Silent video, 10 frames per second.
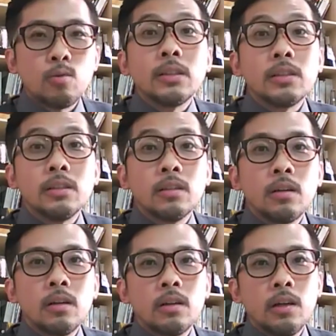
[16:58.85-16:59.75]
钻石
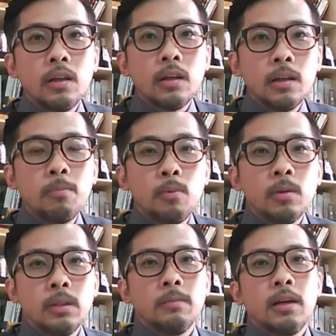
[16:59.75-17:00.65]
可以割
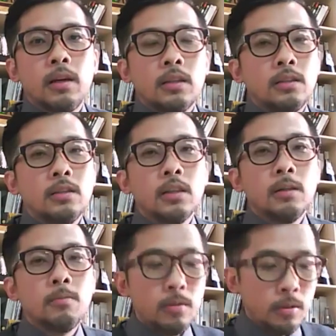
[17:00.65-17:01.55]
玻璃嘛，但是你
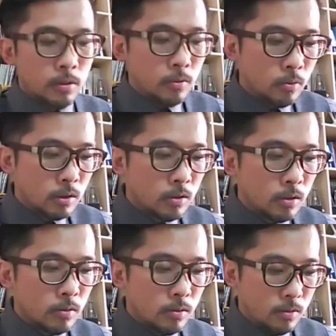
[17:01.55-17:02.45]
割玻璃的过程
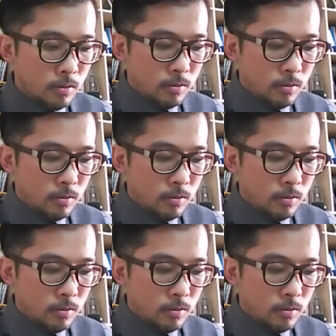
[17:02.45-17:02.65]
中，